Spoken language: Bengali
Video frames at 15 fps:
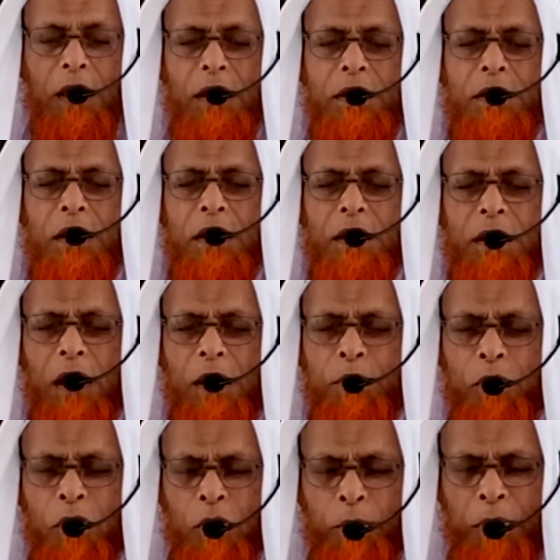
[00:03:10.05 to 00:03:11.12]
এই চিন্তাই
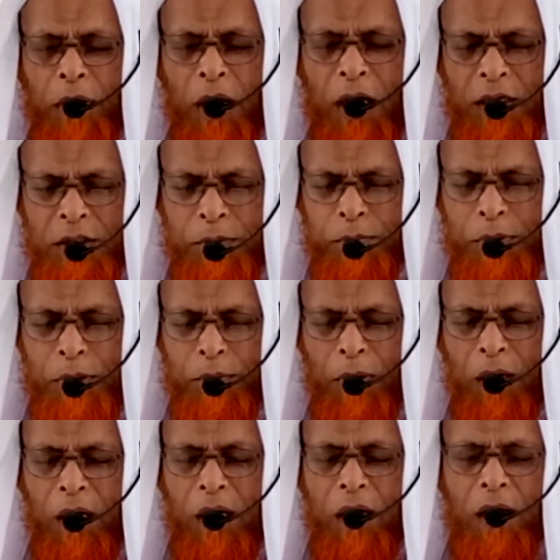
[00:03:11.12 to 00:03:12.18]
প্রথমে আসবে
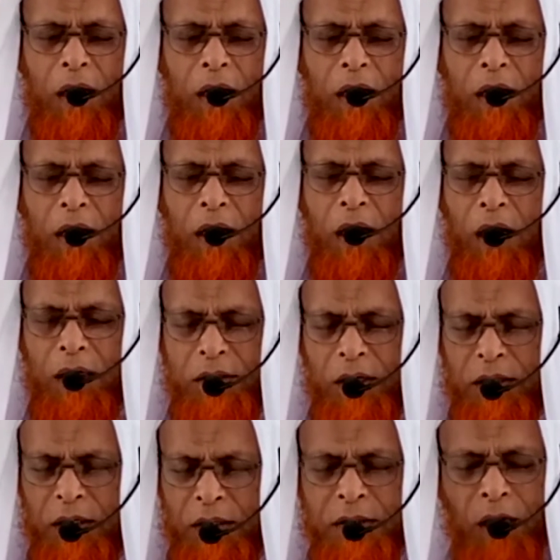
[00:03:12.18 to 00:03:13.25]
বা
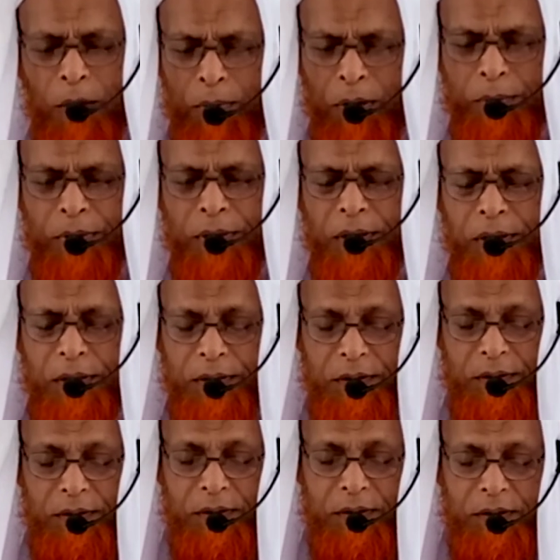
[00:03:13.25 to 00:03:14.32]
আসাটা স্বাভাবিক
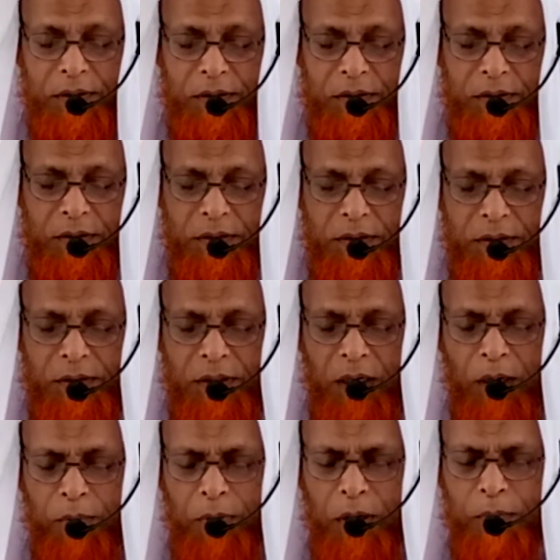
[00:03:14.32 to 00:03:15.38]
যে
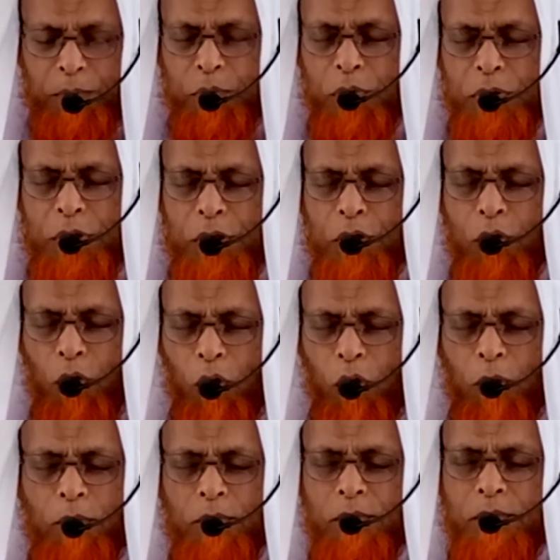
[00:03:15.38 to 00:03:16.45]
আমার পুঁজি কম